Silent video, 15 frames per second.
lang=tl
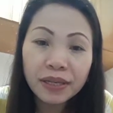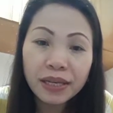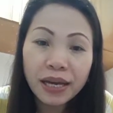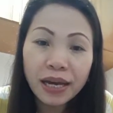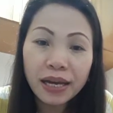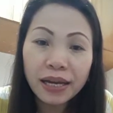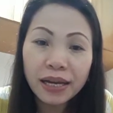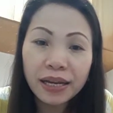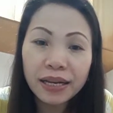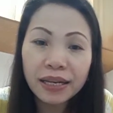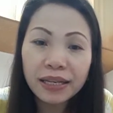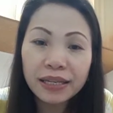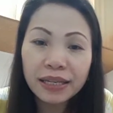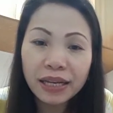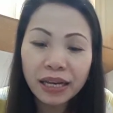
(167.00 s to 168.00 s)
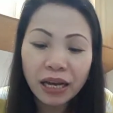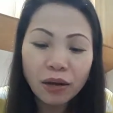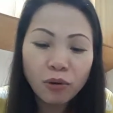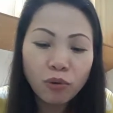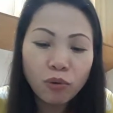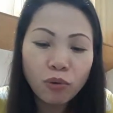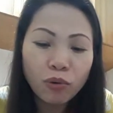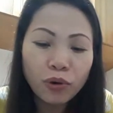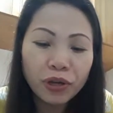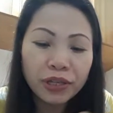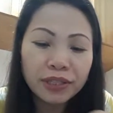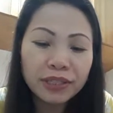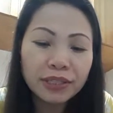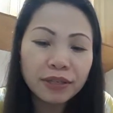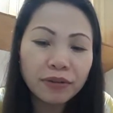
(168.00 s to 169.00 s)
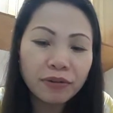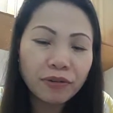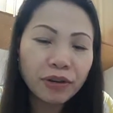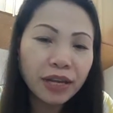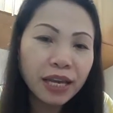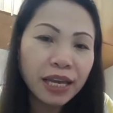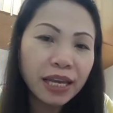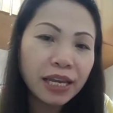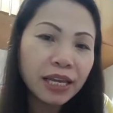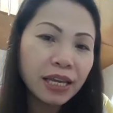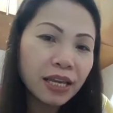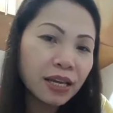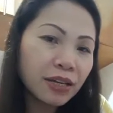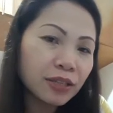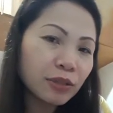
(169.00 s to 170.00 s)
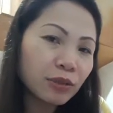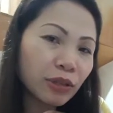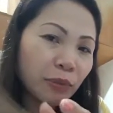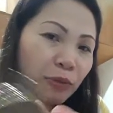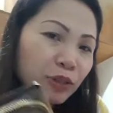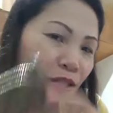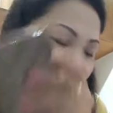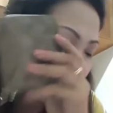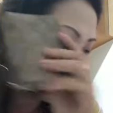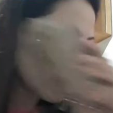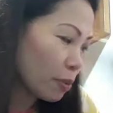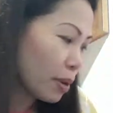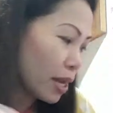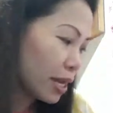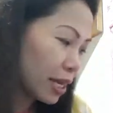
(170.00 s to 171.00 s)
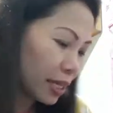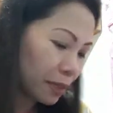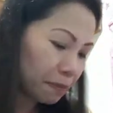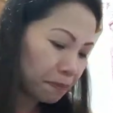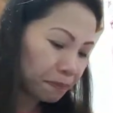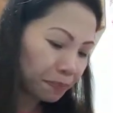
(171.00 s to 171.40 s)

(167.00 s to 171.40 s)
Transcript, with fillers: Yan, yan ang coins. Okay. So, tapos na tayo sa wallet.